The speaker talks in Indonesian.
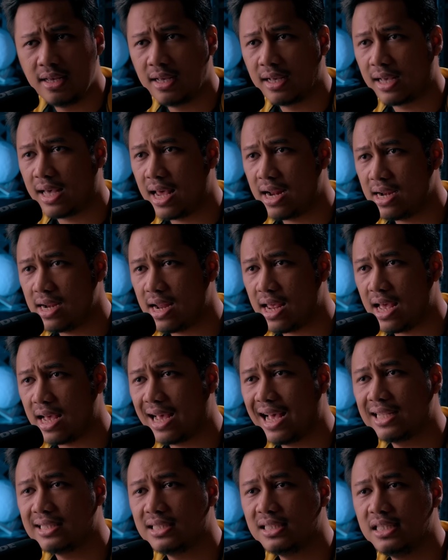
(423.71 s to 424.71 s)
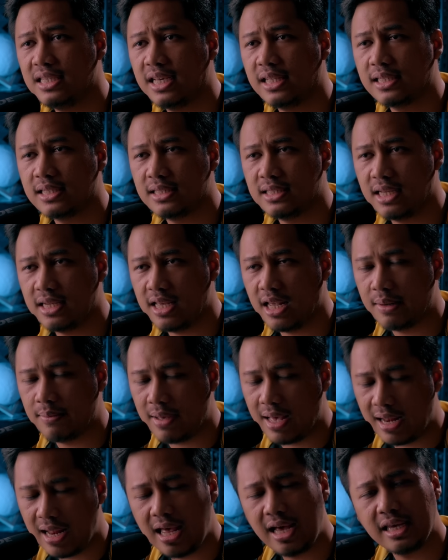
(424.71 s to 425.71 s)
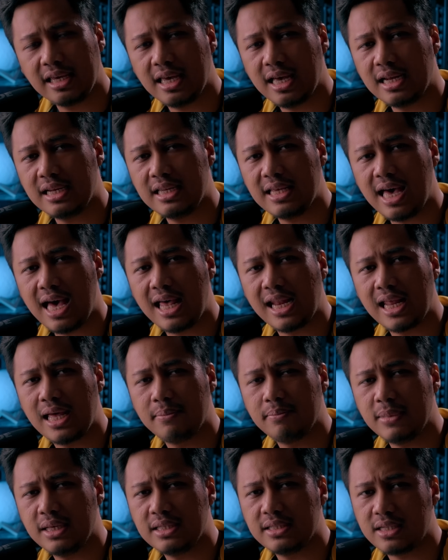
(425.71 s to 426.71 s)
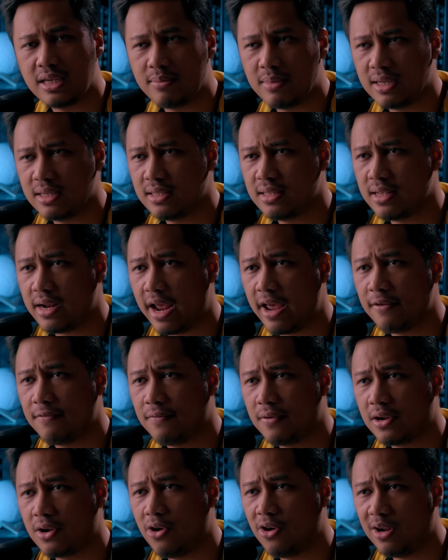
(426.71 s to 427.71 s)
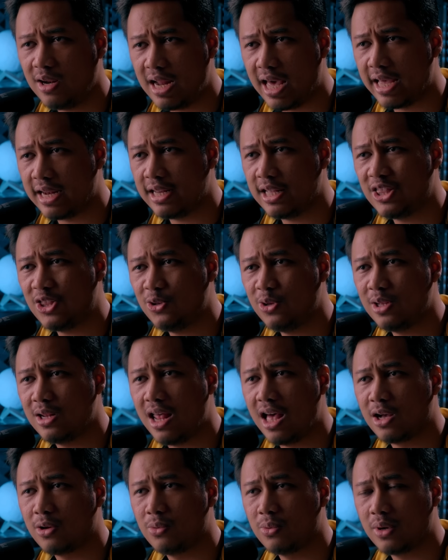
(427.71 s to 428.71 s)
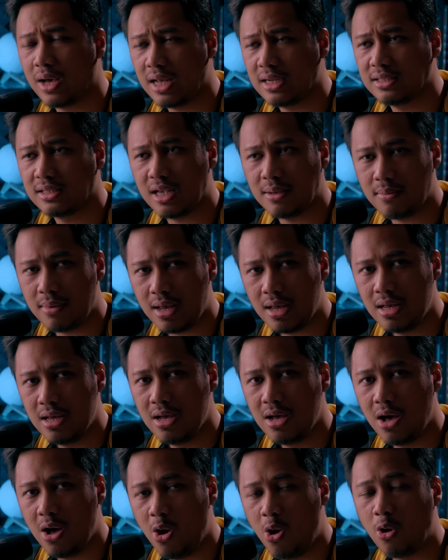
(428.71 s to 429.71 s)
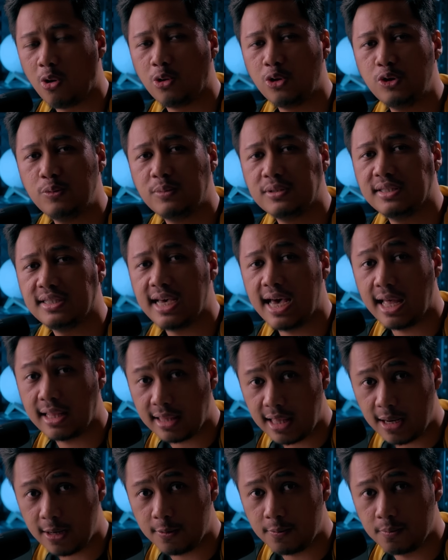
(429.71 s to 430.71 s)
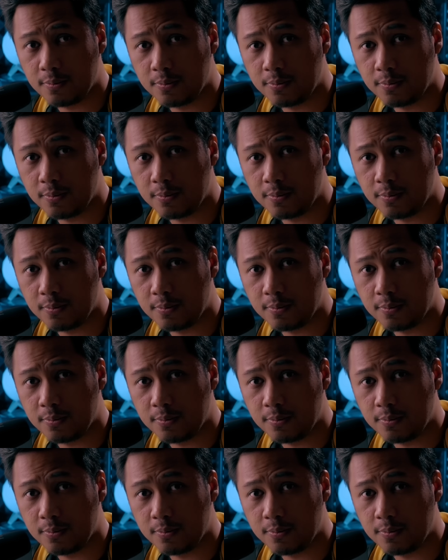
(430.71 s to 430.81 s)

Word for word: Karena nggak sedikit kejadian malang yang dialamin sama driver online itu dilakukan sama oknum kejahatan.